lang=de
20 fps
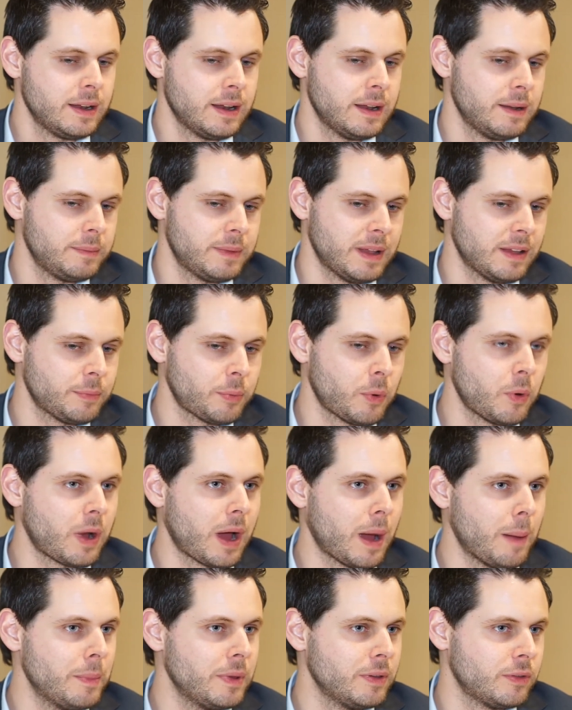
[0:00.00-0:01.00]
Äh, das
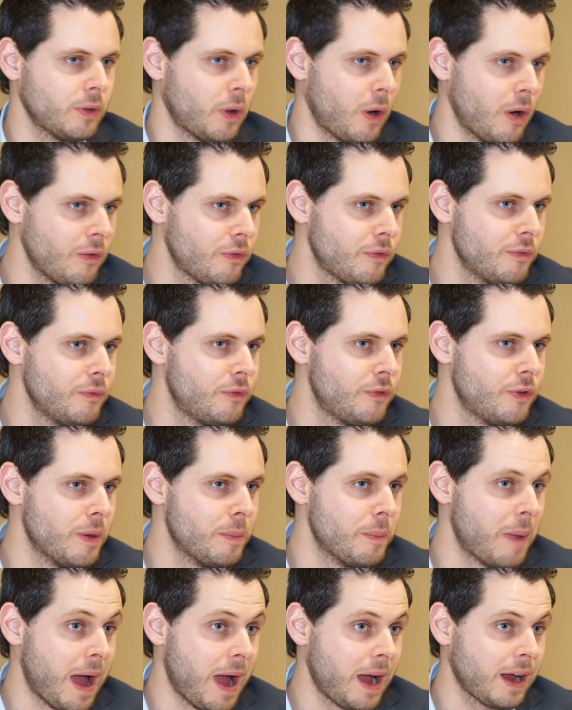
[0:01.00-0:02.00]
Programm ist offen für
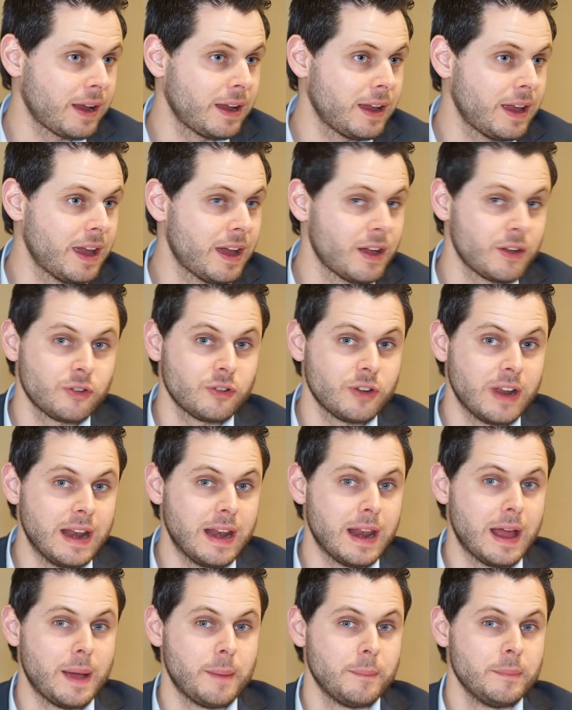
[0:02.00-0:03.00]

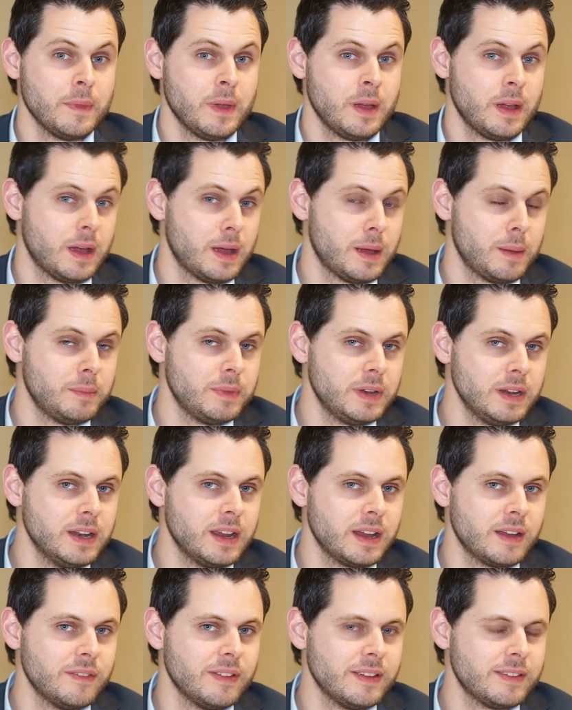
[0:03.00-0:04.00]
Markenhersteller, ähm, die
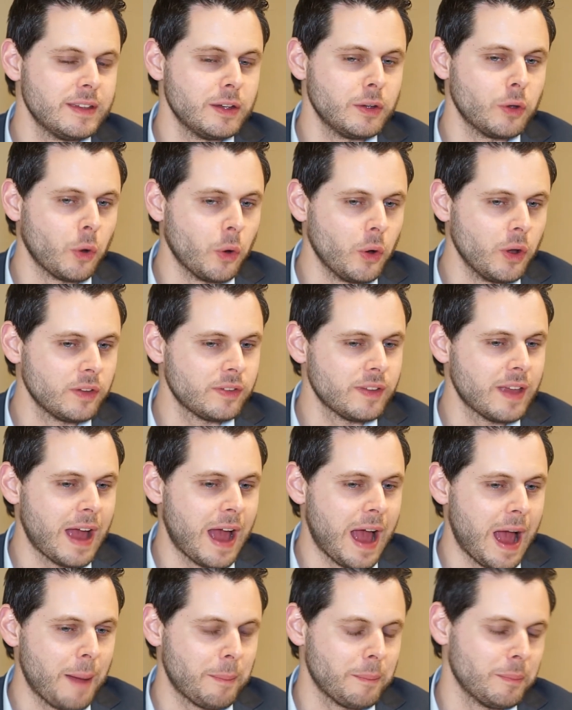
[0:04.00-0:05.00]
eine gewisse Größe
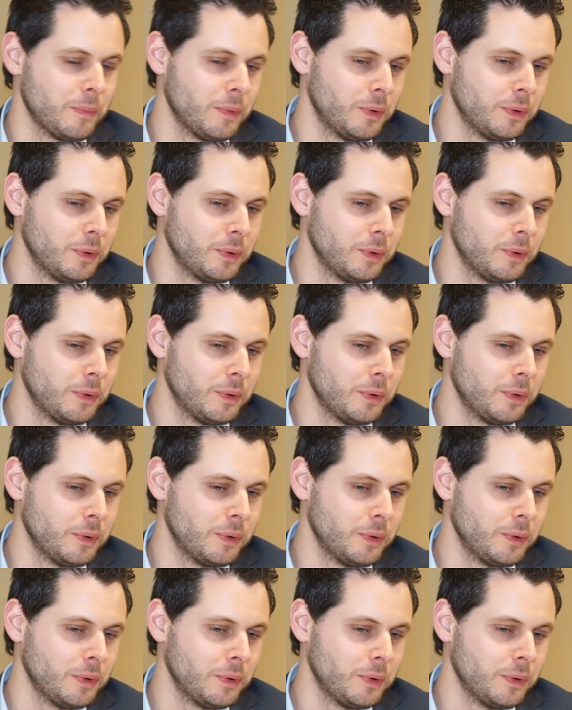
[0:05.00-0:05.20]
haben.